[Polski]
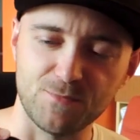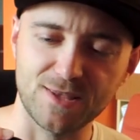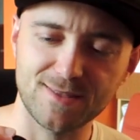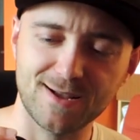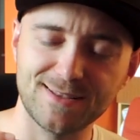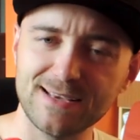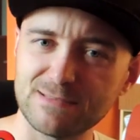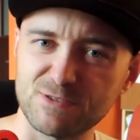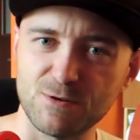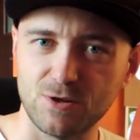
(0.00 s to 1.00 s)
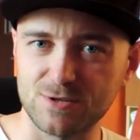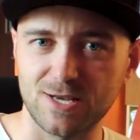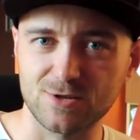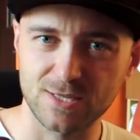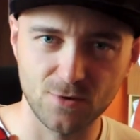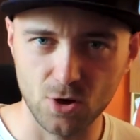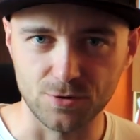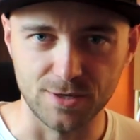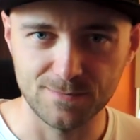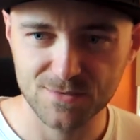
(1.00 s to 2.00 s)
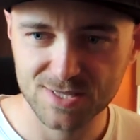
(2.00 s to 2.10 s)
jednak nie jestem zbytnio z niego zadowolony,